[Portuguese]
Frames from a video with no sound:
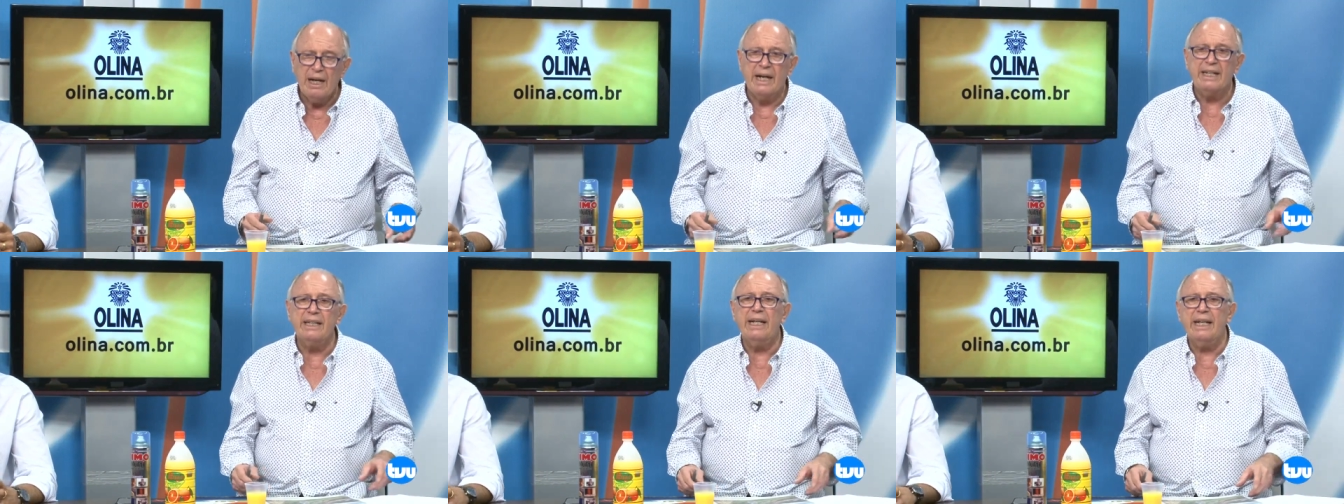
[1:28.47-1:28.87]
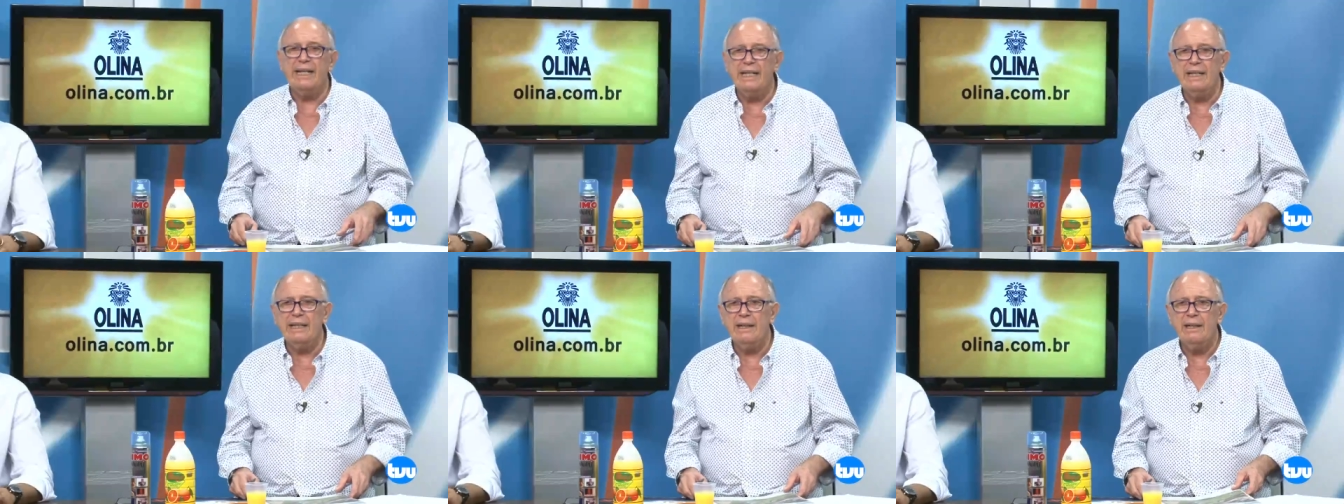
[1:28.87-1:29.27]
Aqui na
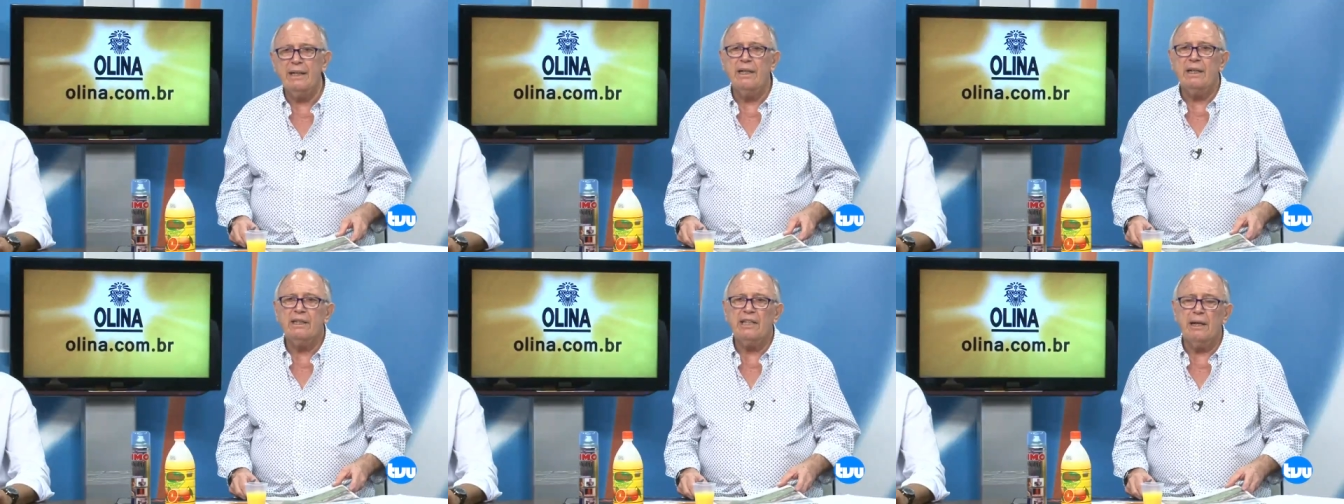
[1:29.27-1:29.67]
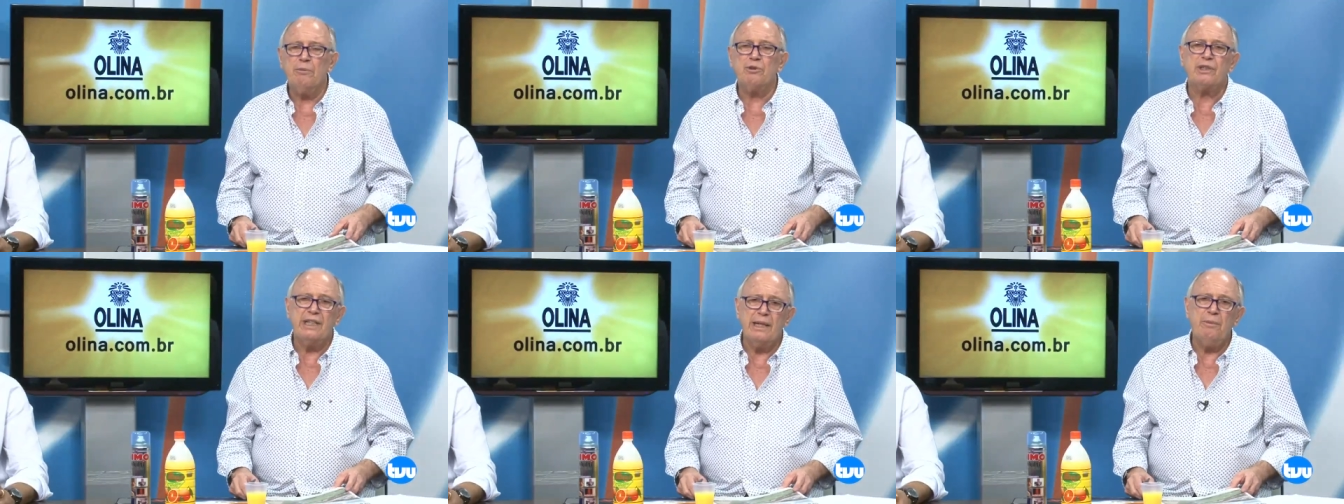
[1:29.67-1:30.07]
arena
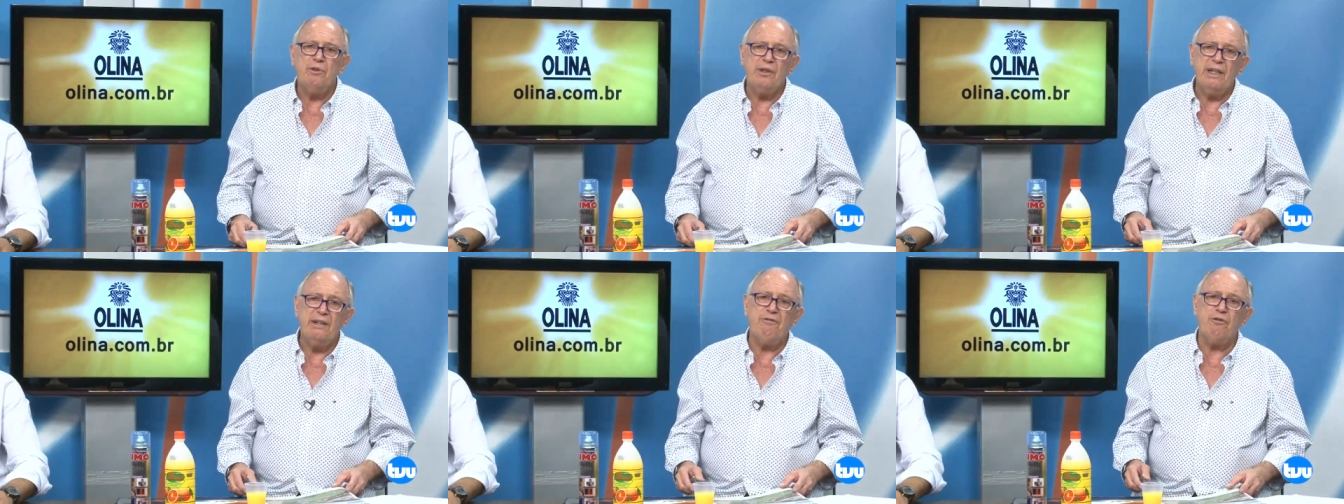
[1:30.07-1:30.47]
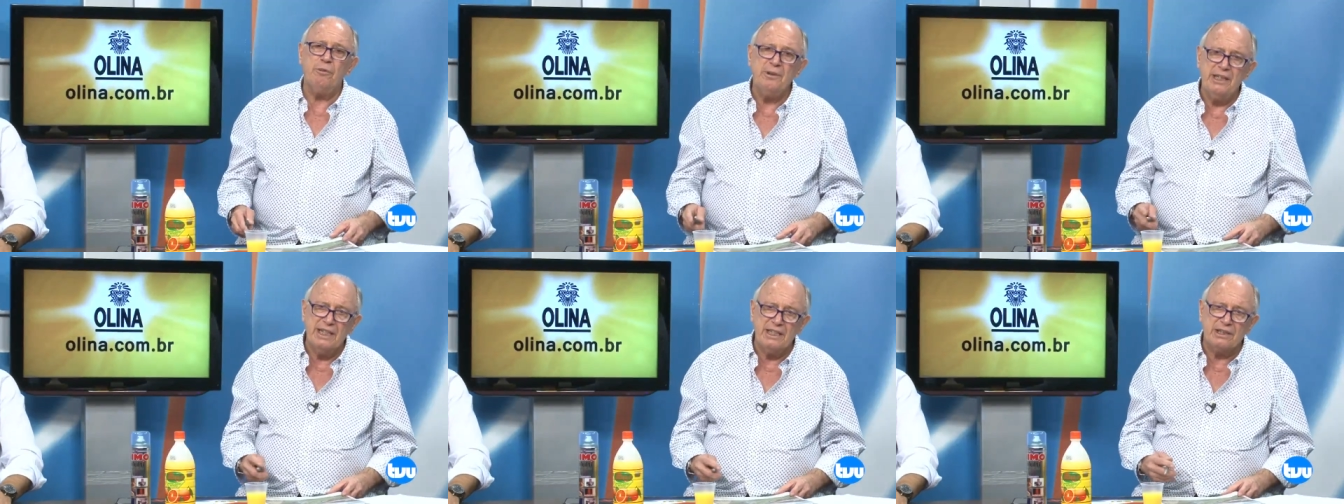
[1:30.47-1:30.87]
temos Grêmio e
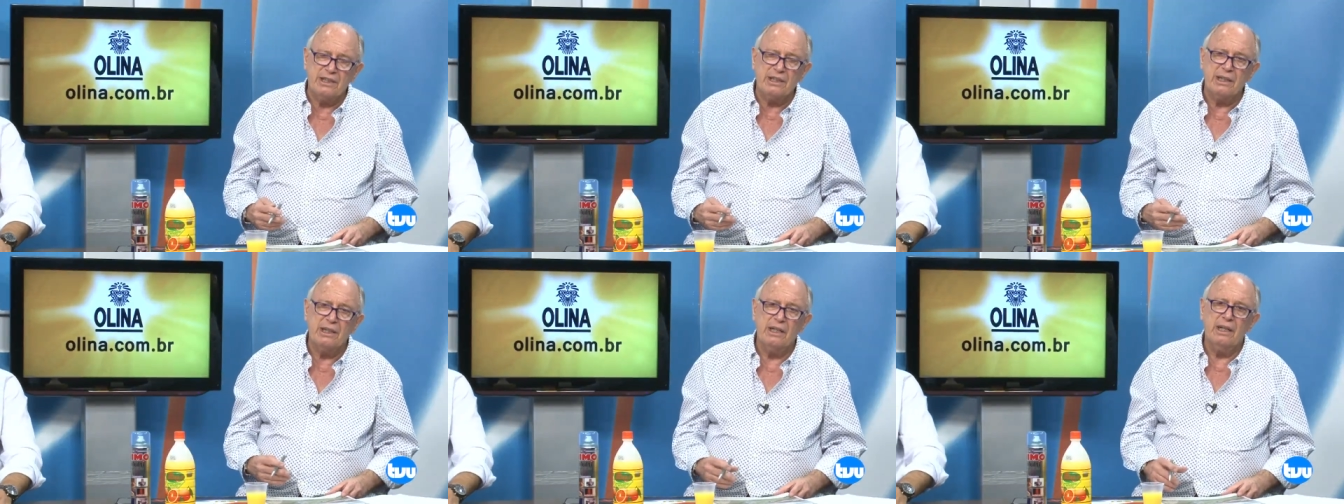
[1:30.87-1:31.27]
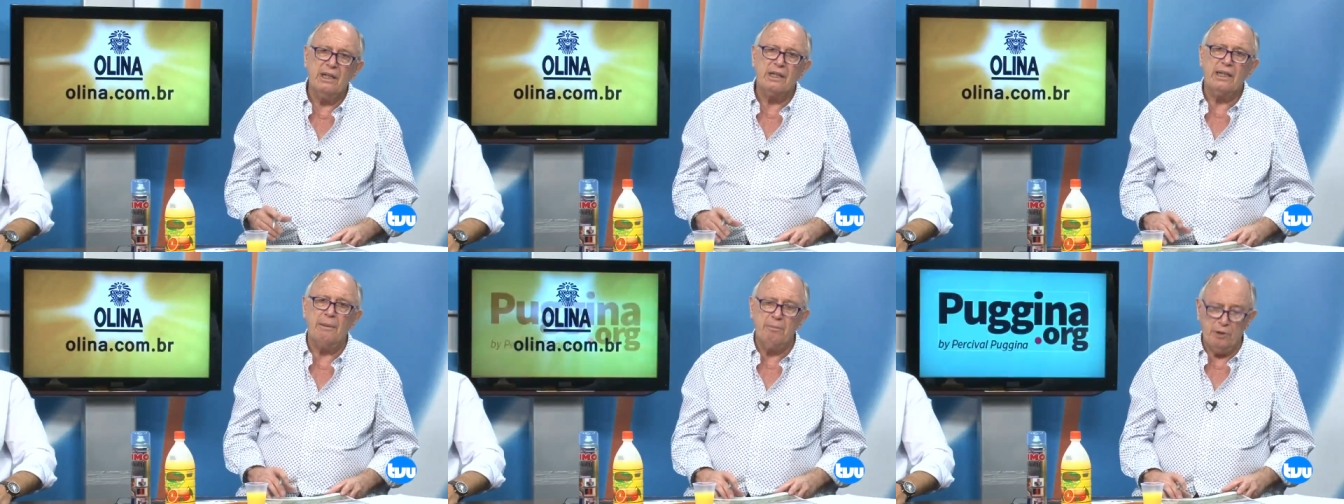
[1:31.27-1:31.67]
Fluminense,
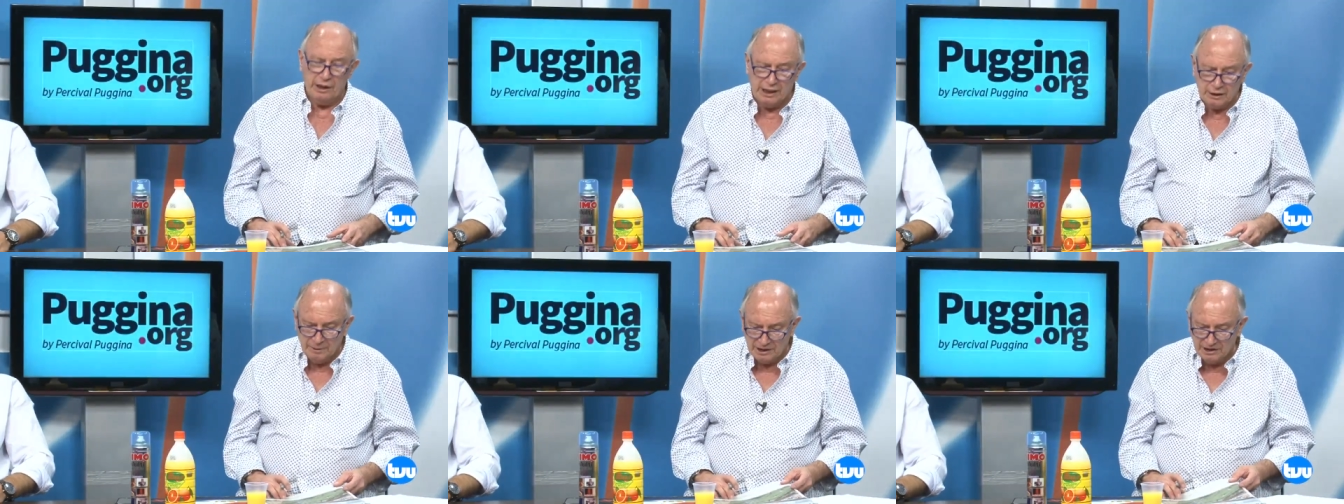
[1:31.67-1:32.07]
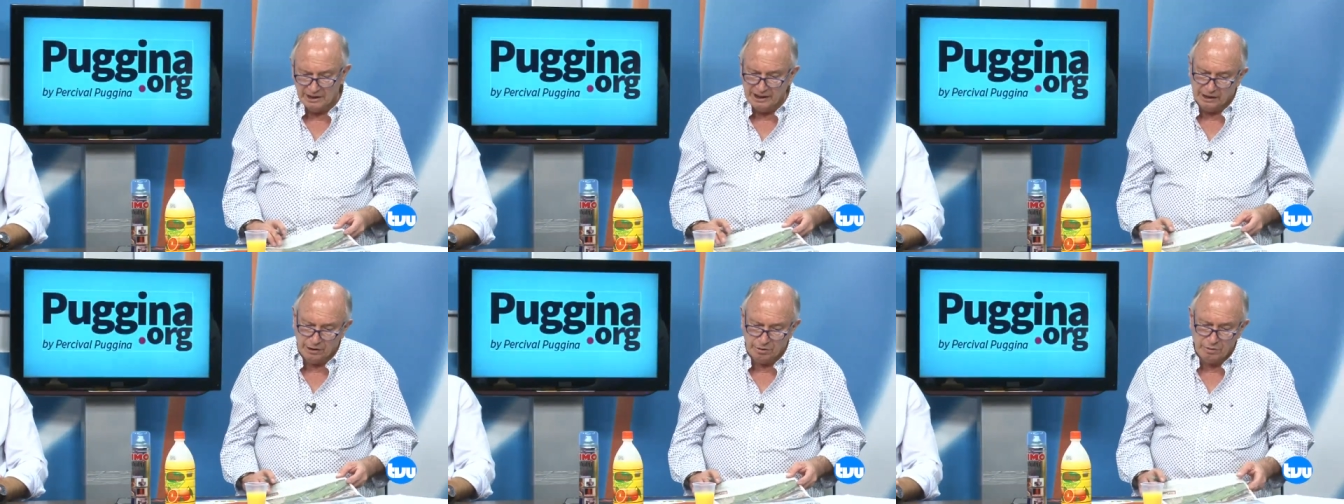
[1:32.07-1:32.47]
Campeonato
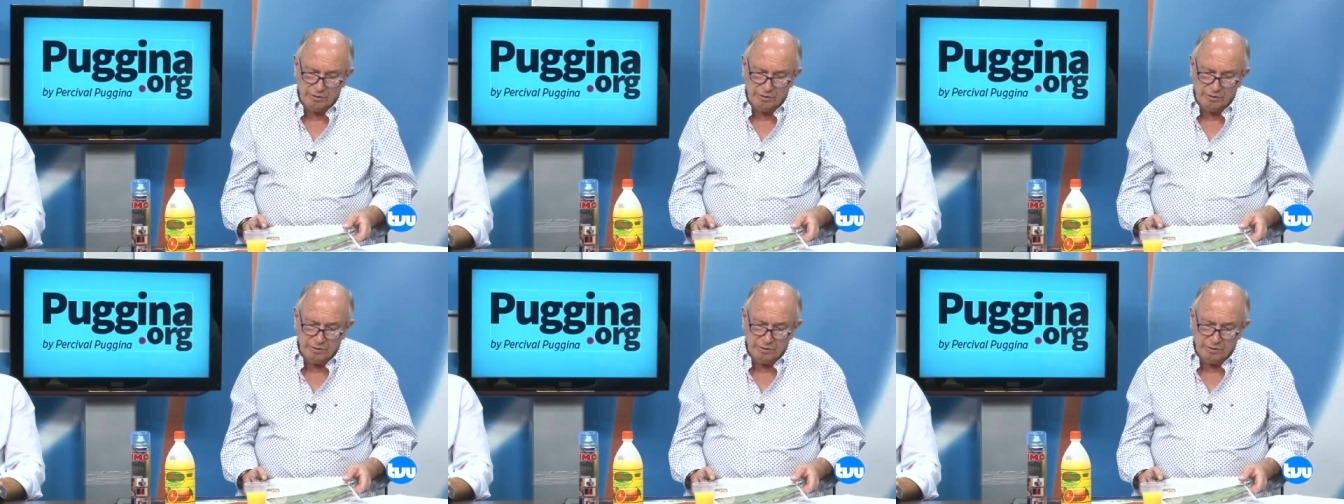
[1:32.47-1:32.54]
Brasileiro.